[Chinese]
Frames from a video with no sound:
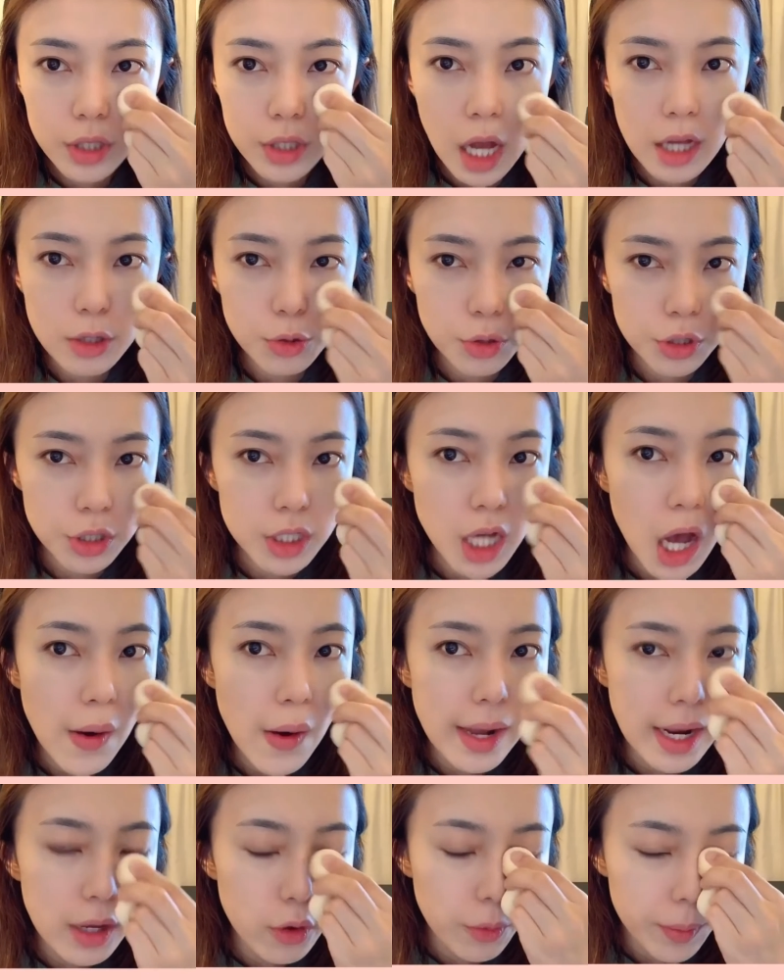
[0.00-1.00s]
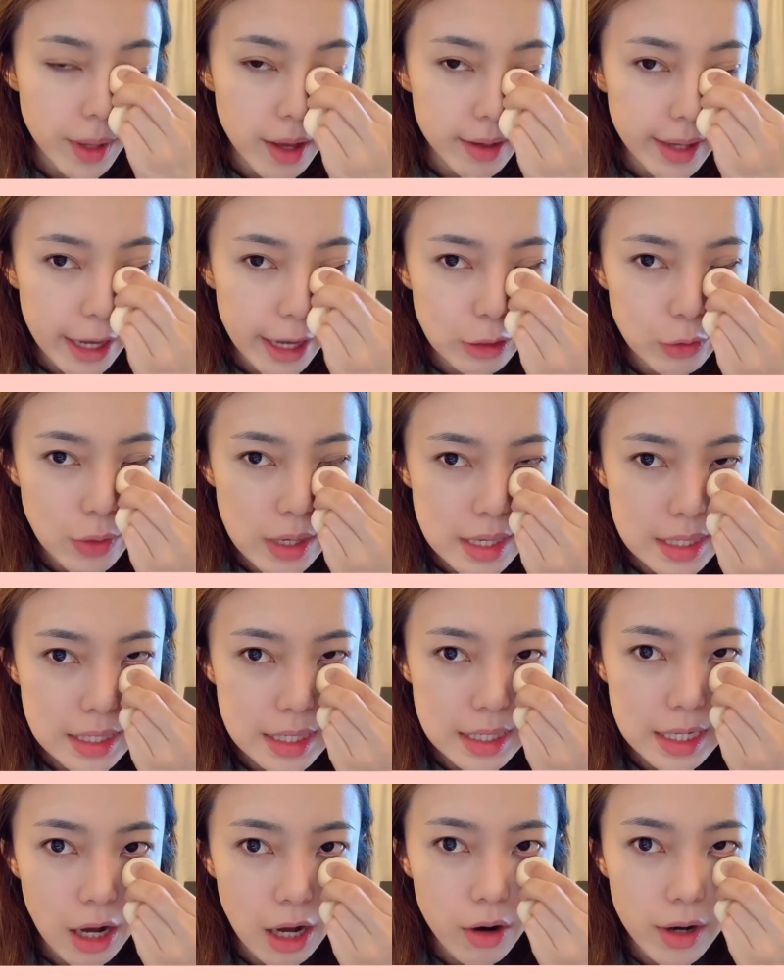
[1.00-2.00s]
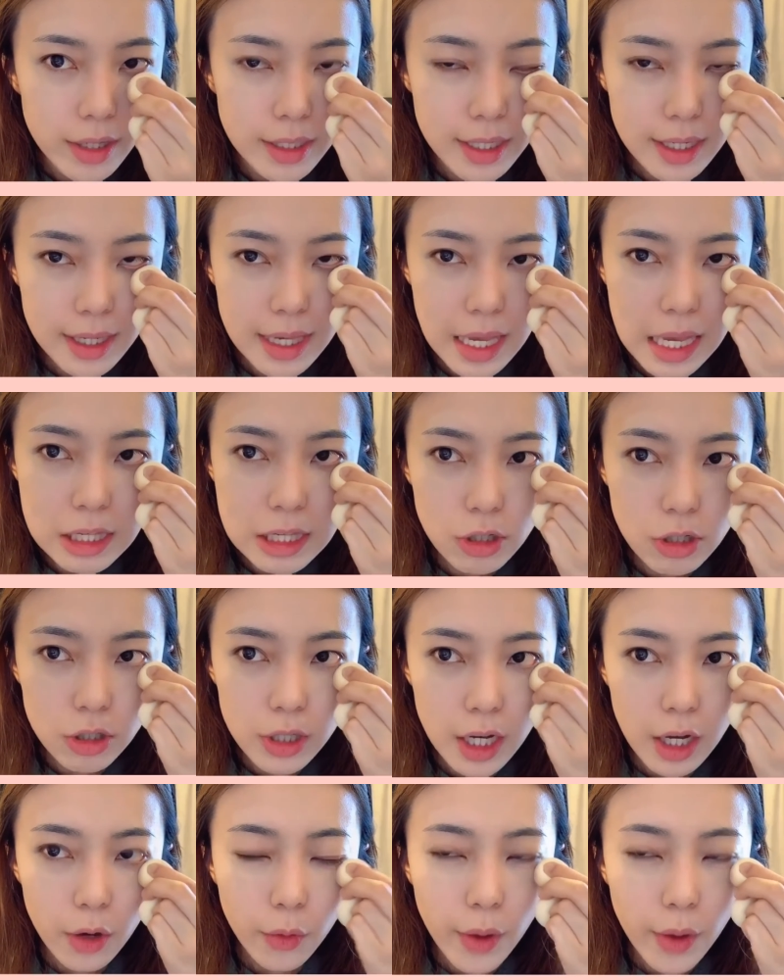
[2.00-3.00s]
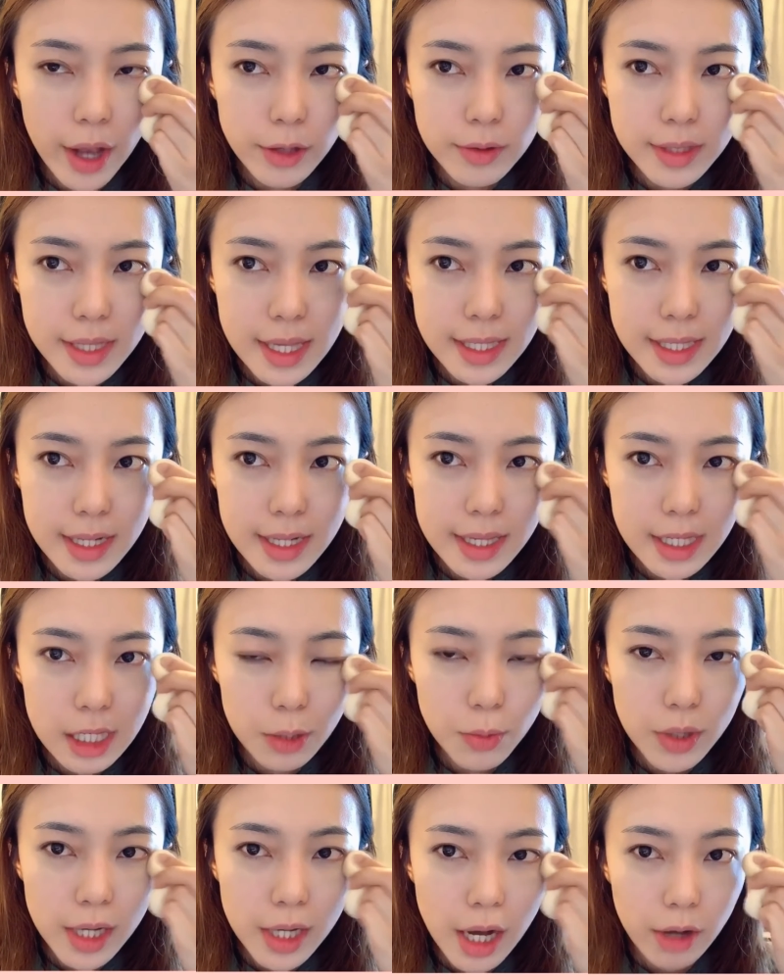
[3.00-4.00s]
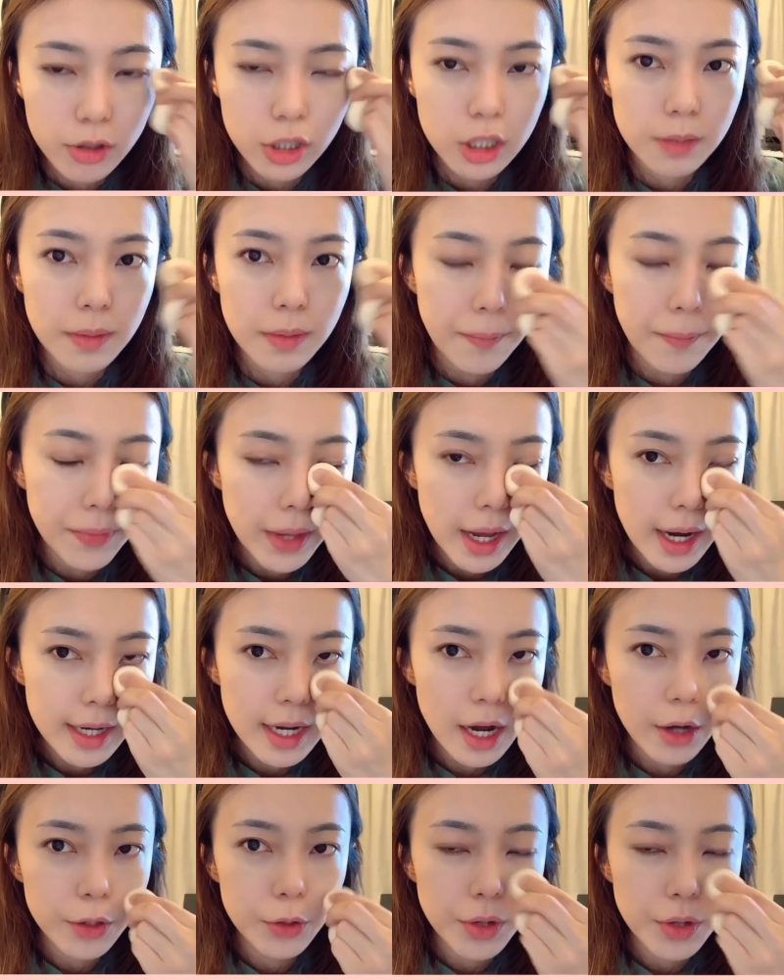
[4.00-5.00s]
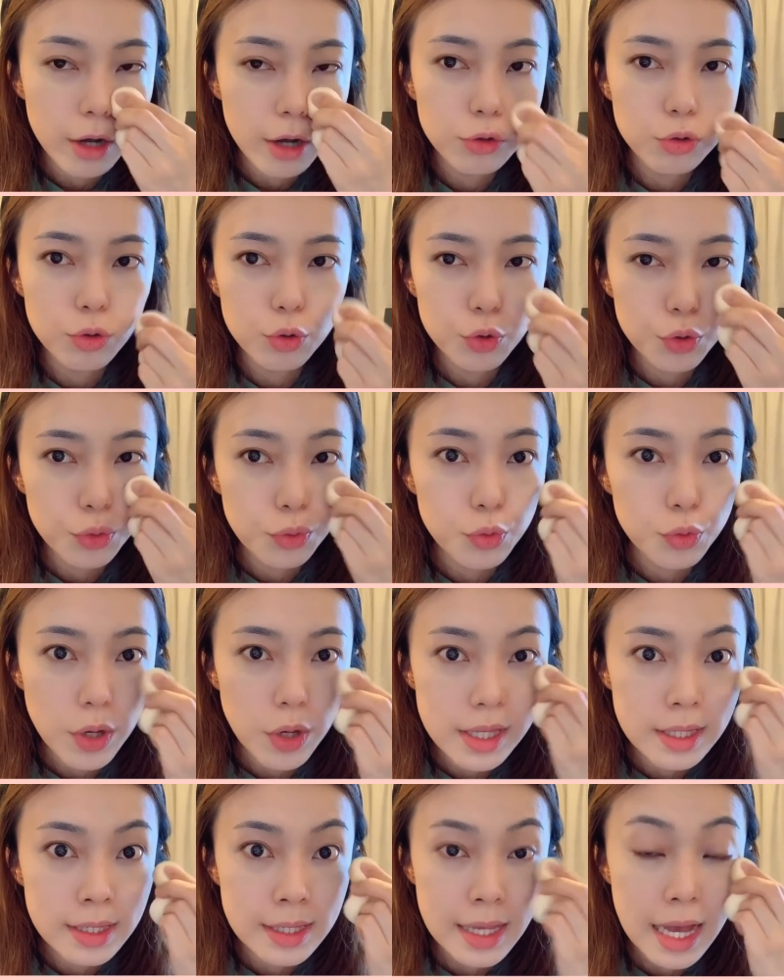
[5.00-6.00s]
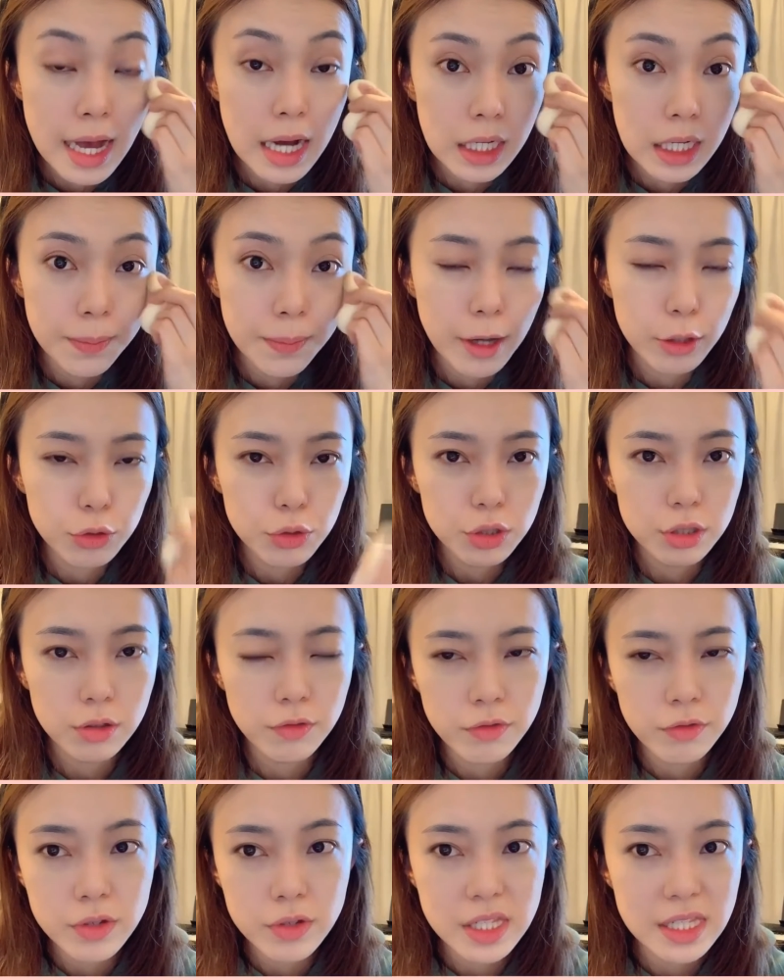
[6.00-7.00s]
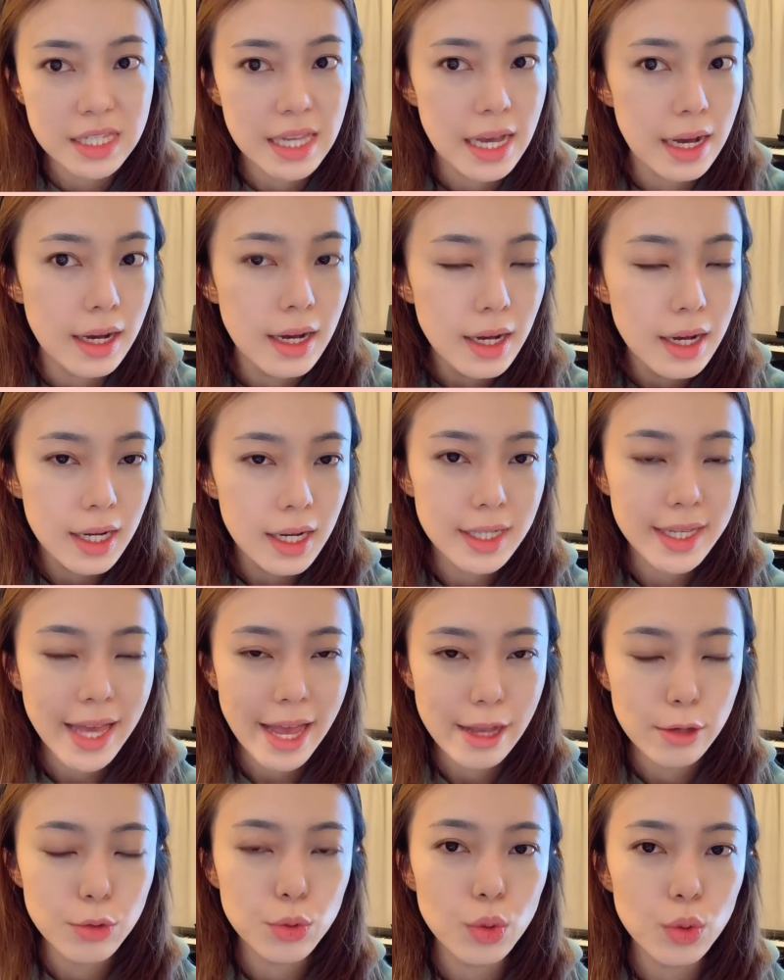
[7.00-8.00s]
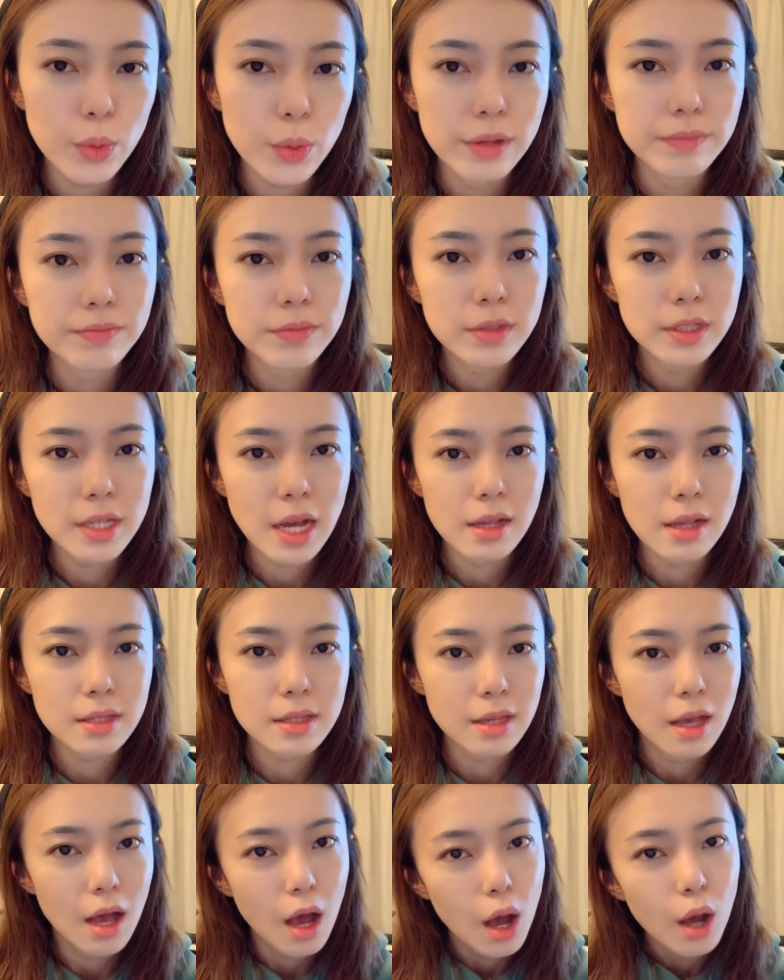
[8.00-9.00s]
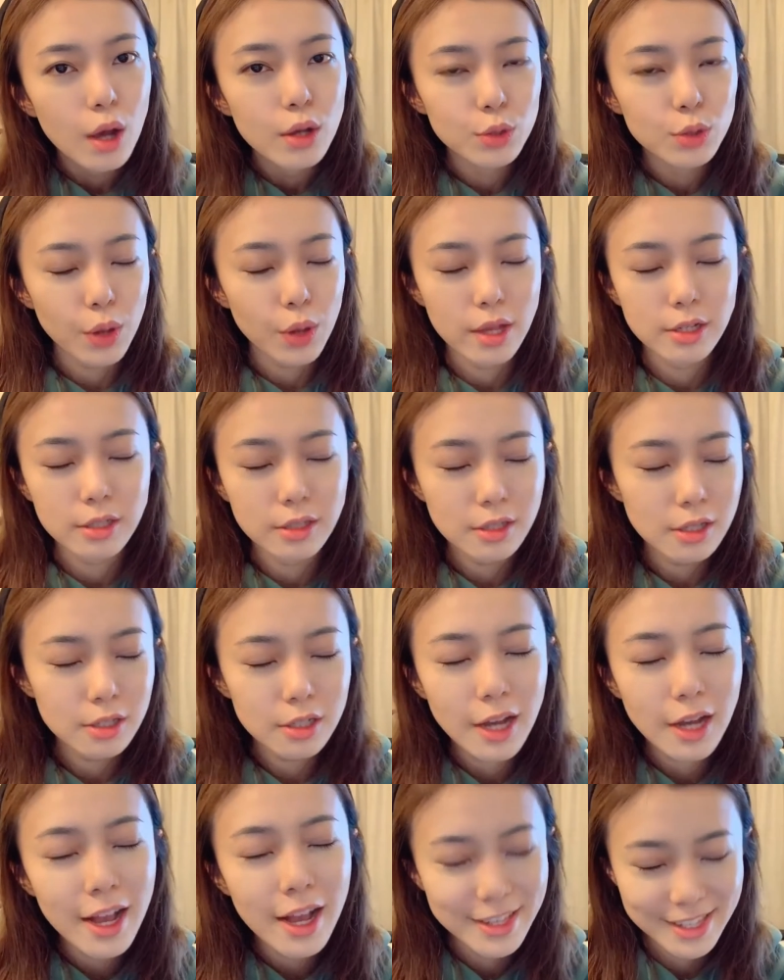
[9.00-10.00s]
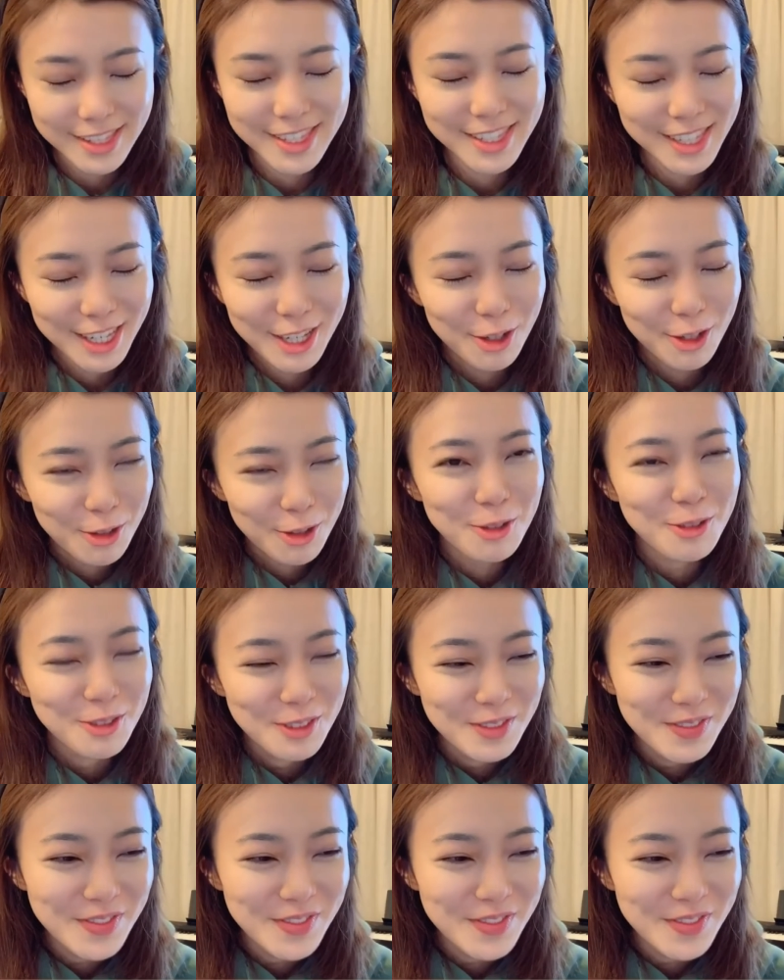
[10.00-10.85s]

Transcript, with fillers: 考学生考完了，我们要改卷子，然后而且 Easter 很快就接近了期末考试嘛，然后又要去出卷子啊和帮学生复习啊和改作文这样子，所以真的是很辛苦。